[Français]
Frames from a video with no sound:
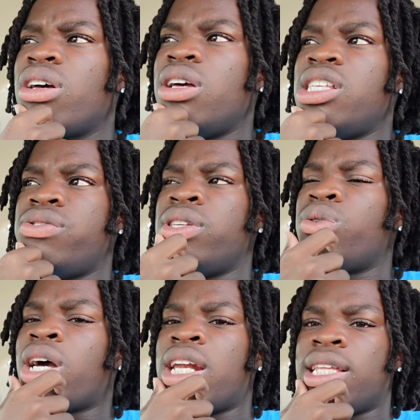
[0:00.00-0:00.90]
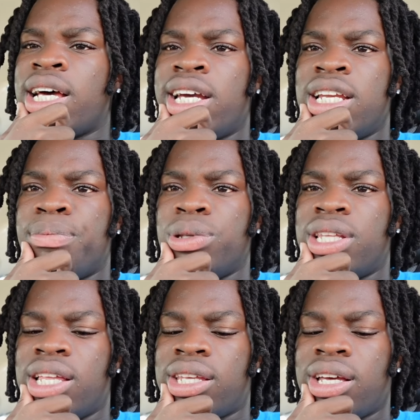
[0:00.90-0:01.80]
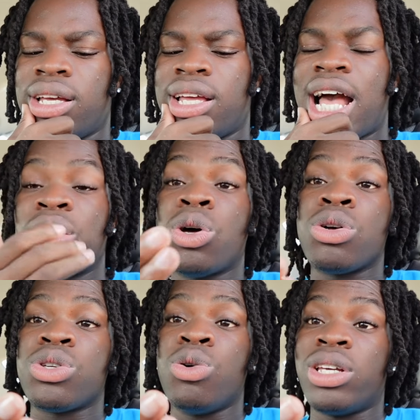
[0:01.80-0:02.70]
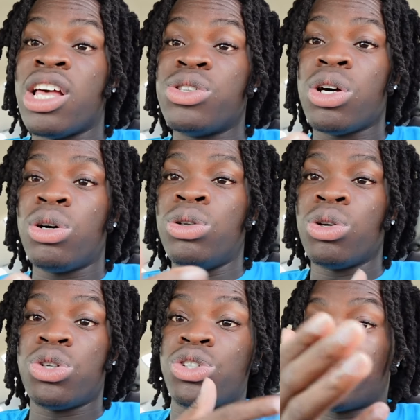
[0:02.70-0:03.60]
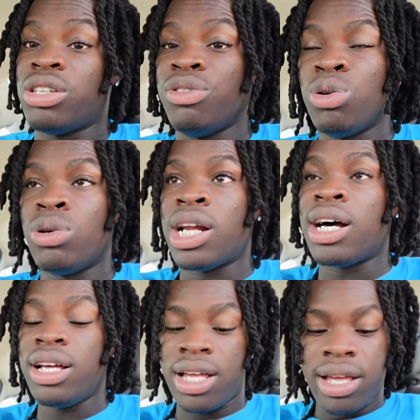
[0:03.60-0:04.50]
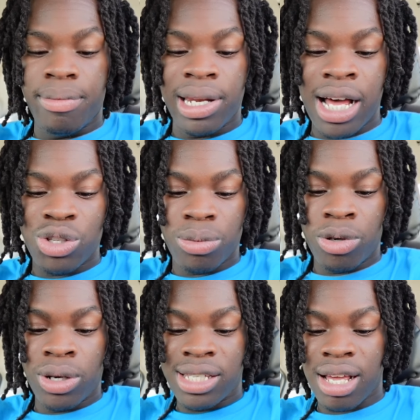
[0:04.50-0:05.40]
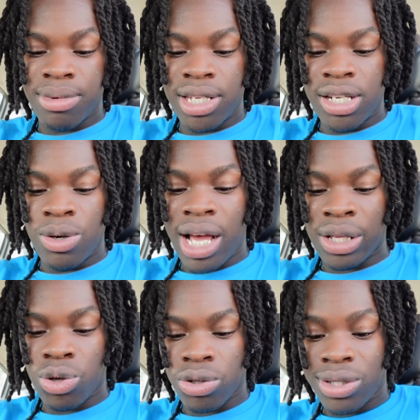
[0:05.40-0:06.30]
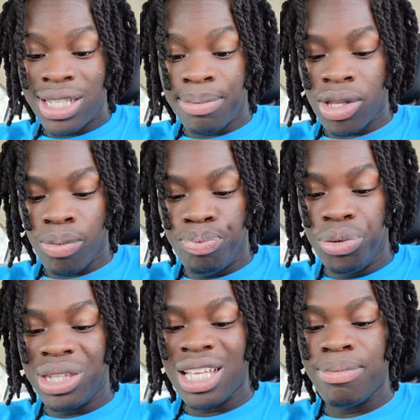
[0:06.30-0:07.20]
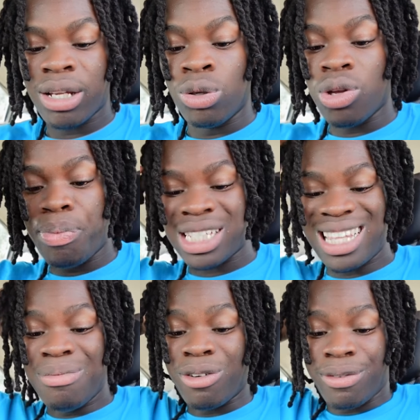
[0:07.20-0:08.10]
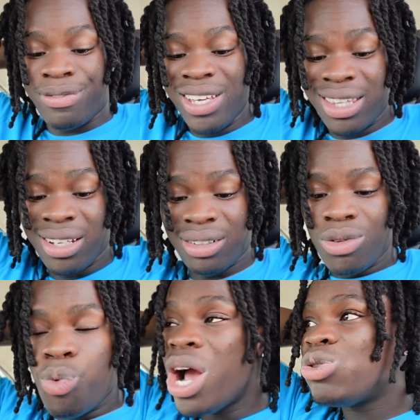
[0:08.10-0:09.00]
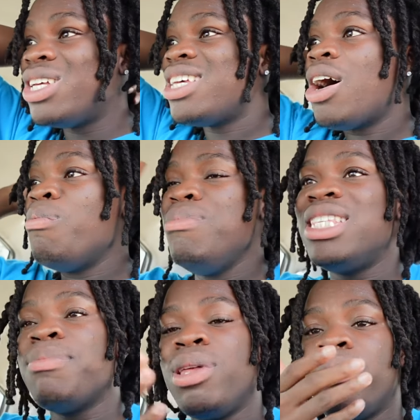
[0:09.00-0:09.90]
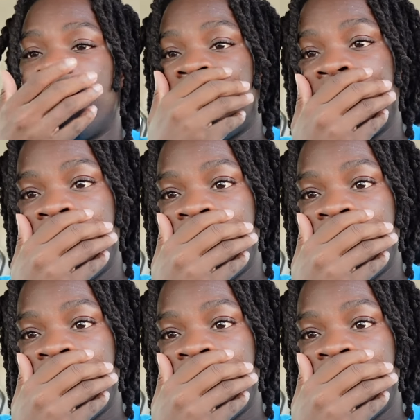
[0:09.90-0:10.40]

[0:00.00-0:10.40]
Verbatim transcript: Et si vous êtes au Canada, il est peut-être 14h ou 15h le temps que je sorte cette vidéo-là. Mais là, actuellement, on est samedi, le 14 septembre. Putain de merde, le temps passe tellement vite. Wesh, on est déjà en mi-septembre, là.